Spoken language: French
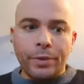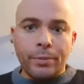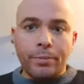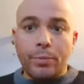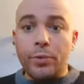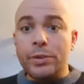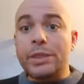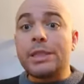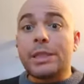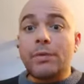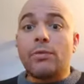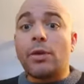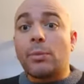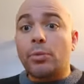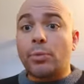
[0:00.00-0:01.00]
positif
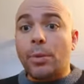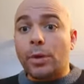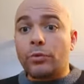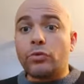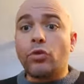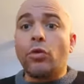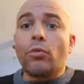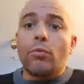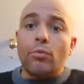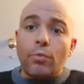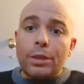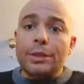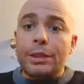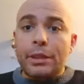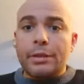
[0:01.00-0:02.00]
la plupart du temps, mais
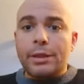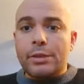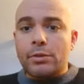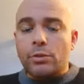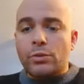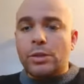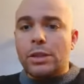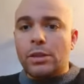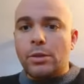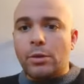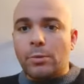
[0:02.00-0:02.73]
certains sont aussi euh,